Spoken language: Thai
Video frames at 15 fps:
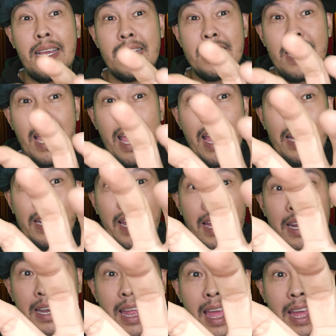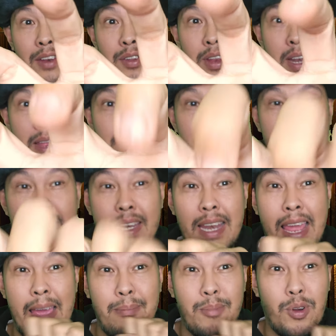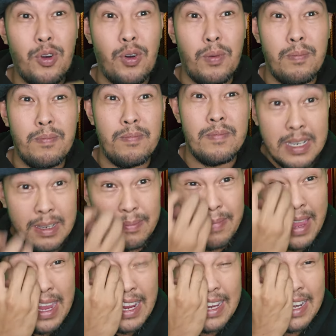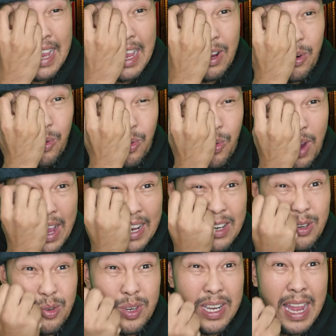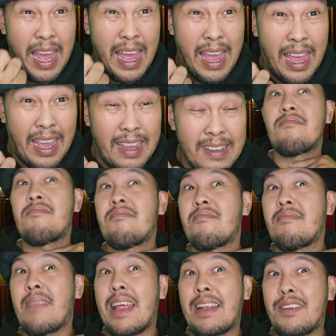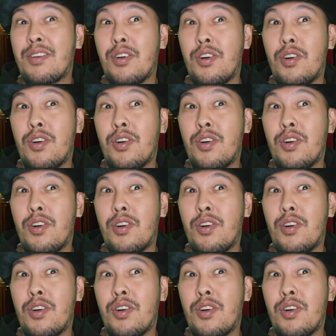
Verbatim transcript: ระชากหนังหน้าด้วยเล็บที่แหลมคม หรือแม้กระทั่งควักลูกตา ตัดค